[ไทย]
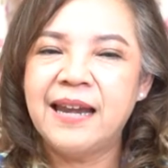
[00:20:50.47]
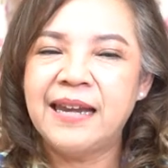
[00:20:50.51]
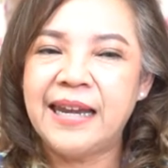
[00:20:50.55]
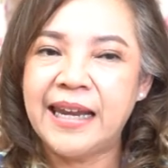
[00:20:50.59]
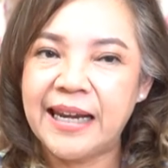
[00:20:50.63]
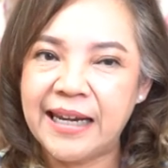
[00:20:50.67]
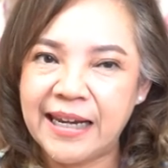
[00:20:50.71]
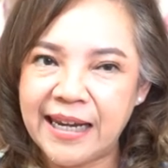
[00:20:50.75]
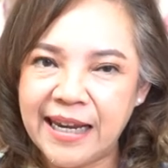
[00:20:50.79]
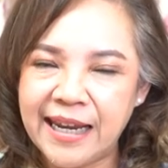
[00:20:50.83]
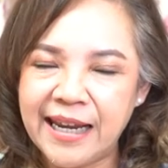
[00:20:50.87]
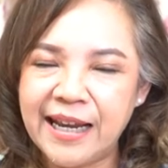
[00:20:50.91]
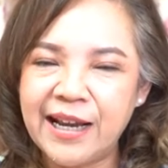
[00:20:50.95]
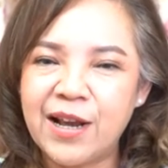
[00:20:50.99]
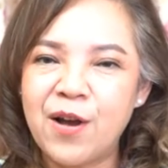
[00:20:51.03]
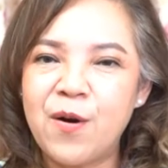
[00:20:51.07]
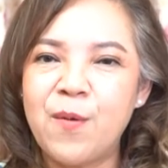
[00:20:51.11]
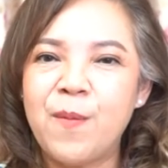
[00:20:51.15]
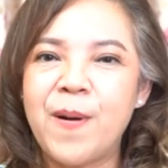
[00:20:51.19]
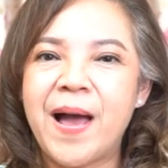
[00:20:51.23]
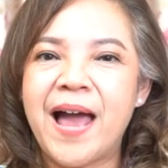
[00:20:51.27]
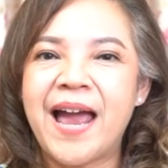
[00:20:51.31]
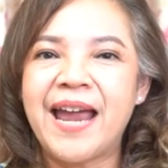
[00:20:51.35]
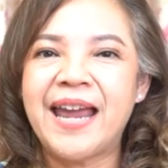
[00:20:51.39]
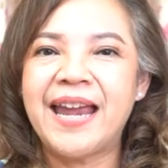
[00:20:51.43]
นิ่งๆเข้า
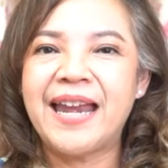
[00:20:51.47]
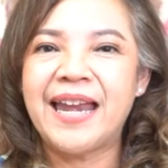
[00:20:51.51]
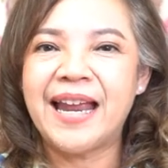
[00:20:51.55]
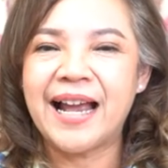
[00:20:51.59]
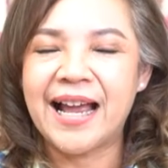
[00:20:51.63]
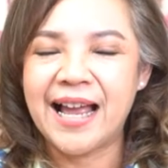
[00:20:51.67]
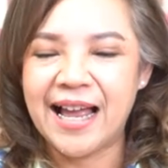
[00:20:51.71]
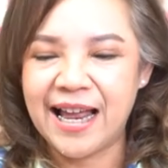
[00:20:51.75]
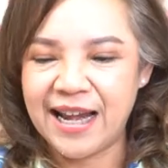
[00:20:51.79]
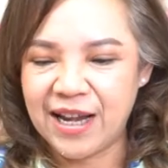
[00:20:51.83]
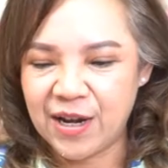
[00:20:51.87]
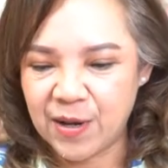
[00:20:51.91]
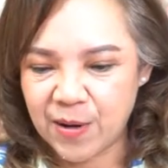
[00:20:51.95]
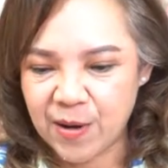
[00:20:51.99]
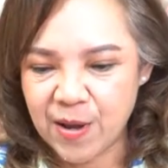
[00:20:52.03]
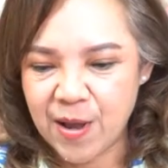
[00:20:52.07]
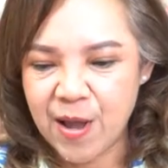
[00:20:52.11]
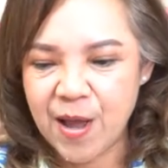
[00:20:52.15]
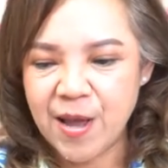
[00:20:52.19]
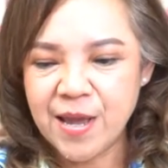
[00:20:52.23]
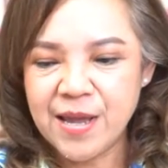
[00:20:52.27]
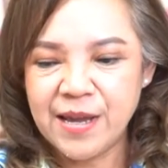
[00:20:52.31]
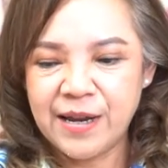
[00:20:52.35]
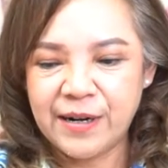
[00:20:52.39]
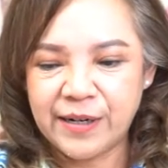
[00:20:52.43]
ไว้นะคะแล้วก็
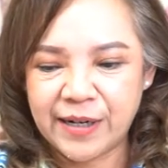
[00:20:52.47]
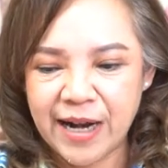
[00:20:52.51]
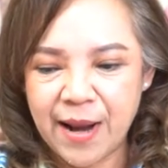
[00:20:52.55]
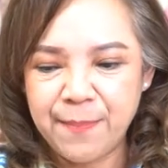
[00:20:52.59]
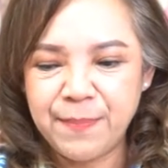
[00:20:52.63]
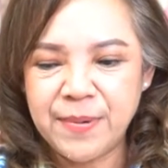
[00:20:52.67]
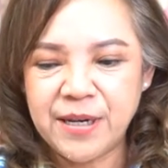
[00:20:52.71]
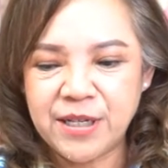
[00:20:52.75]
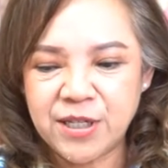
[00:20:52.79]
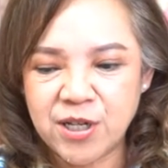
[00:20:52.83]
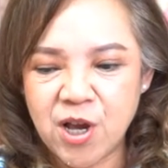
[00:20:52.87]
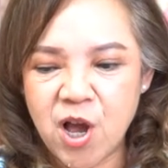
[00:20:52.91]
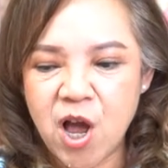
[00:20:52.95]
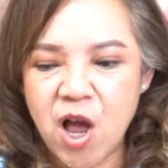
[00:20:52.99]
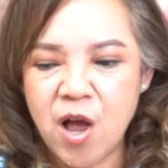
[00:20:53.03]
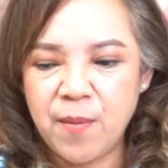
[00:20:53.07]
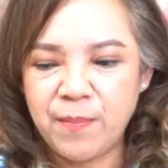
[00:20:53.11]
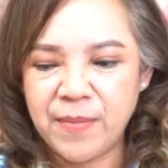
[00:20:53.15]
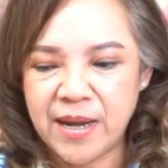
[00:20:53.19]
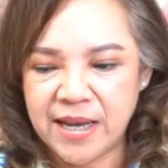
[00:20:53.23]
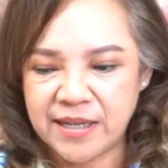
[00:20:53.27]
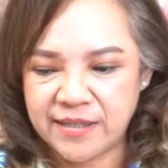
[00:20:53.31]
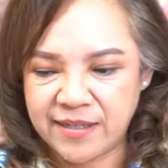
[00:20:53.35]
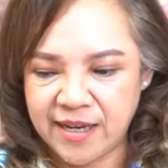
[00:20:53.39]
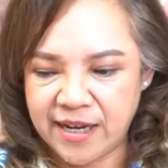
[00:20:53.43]
รับผิดชอบ
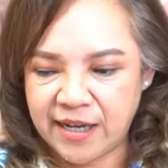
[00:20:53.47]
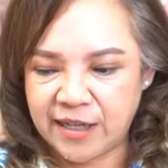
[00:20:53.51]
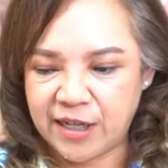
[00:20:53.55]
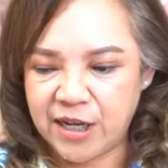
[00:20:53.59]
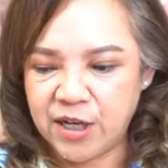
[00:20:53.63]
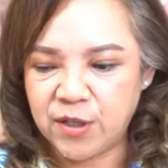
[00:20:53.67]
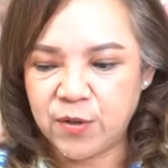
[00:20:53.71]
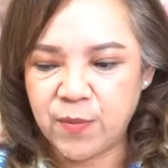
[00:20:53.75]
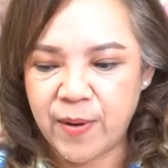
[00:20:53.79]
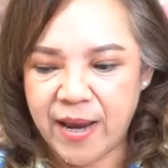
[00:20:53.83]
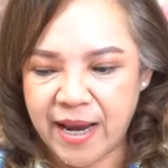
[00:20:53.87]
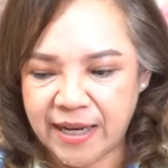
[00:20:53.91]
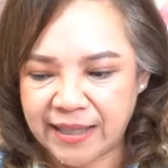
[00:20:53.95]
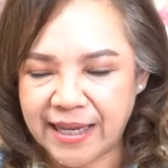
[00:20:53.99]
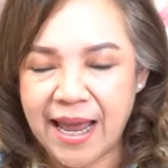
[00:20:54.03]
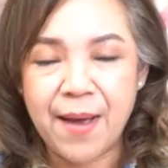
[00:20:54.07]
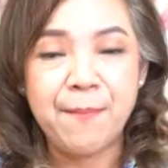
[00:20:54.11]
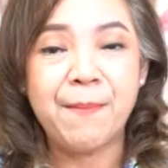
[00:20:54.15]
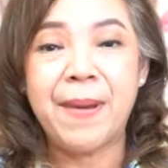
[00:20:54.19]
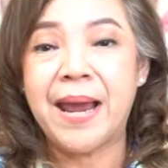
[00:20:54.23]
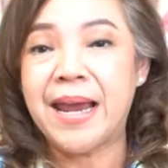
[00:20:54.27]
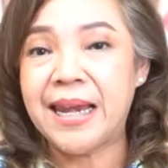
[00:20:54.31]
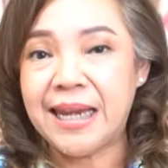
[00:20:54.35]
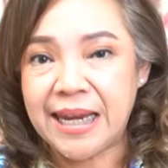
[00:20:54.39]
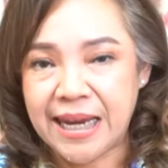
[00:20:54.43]
ในสิ่งที่ตัวเอง
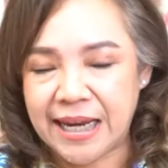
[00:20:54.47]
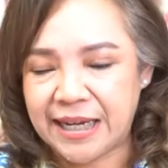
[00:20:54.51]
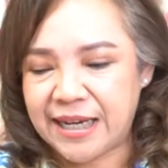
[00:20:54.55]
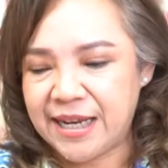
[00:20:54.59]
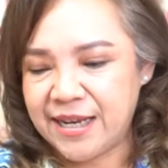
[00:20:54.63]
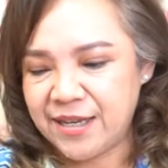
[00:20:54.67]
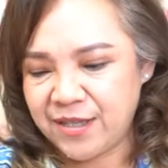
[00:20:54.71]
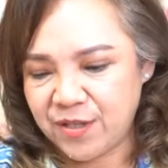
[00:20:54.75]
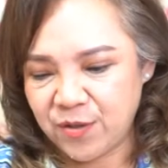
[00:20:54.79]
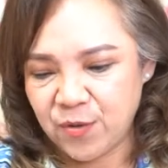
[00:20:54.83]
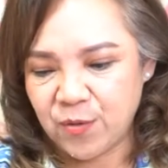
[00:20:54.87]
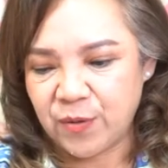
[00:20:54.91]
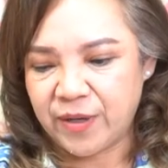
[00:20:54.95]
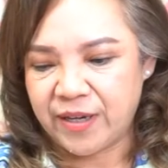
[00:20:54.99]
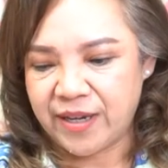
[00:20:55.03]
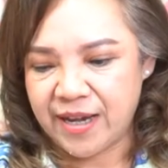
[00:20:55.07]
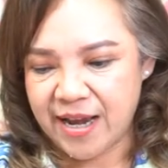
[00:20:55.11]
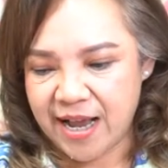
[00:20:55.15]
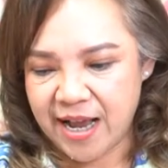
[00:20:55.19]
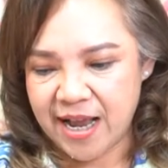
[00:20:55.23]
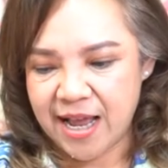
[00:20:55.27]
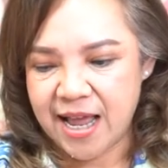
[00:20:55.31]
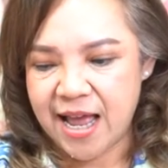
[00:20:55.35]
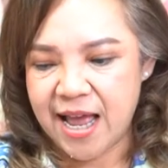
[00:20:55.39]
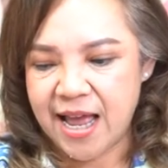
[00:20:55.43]
ทำให้ดีที่สุด
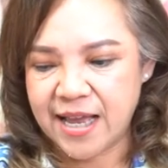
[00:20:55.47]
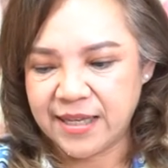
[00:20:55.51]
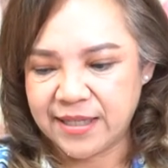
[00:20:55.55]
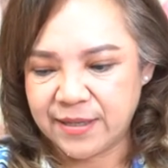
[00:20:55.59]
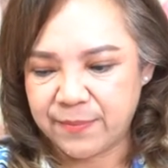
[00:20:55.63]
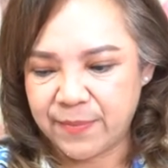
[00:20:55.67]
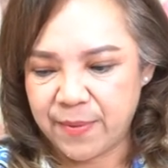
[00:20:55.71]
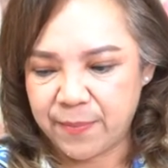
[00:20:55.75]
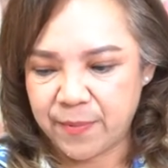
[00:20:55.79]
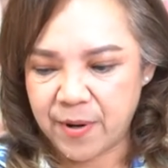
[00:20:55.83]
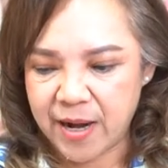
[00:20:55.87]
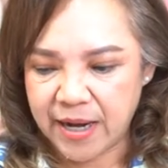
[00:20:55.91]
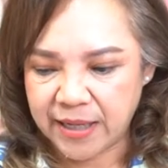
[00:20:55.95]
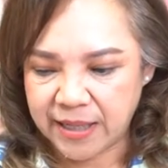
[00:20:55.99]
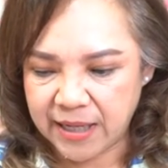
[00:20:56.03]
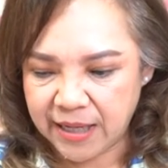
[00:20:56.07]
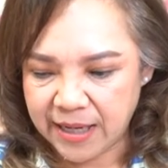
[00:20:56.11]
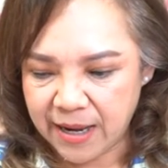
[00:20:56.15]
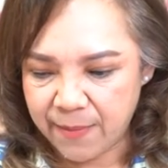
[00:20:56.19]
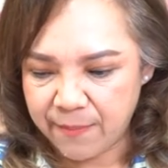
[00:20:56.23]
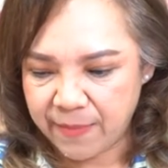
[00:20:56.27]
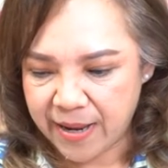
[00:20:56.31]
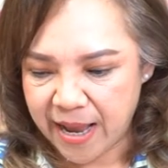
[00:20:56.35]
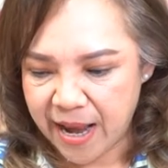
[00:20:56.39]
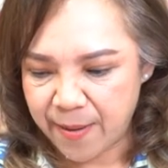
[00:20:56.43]
นะคะสำหรับใครที่
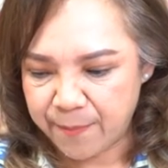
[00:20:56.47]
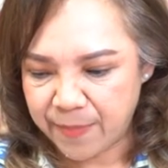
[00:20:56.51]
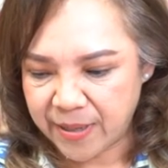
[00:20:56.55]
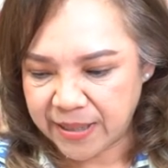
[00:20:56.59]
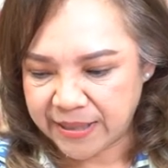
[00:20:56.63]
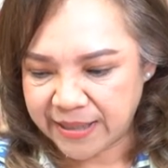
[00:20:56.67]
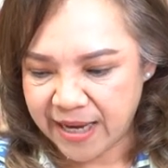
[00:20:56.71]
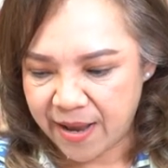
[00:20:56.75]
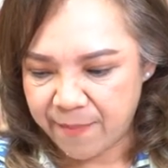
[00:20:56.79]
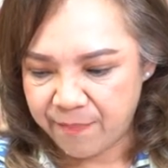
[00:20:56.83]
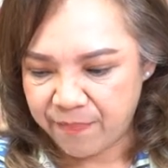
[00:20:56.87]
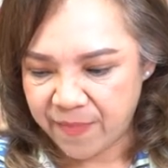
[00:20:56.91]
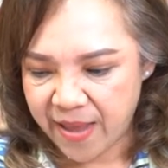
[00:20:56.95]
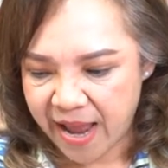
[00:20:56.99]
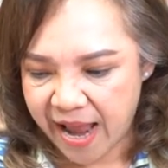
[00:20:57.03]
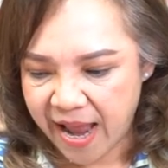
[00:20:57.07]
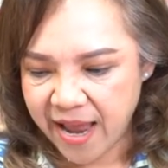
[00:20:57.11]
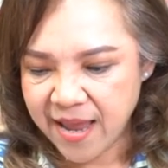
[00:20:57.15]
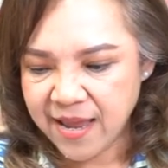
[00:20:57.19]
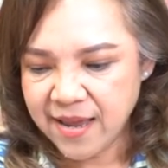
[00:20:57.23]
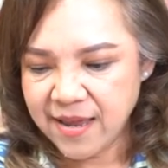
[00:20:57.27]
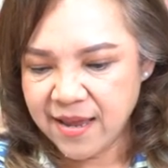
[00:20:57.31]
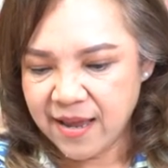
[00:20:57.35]
ทำงานประจำนะ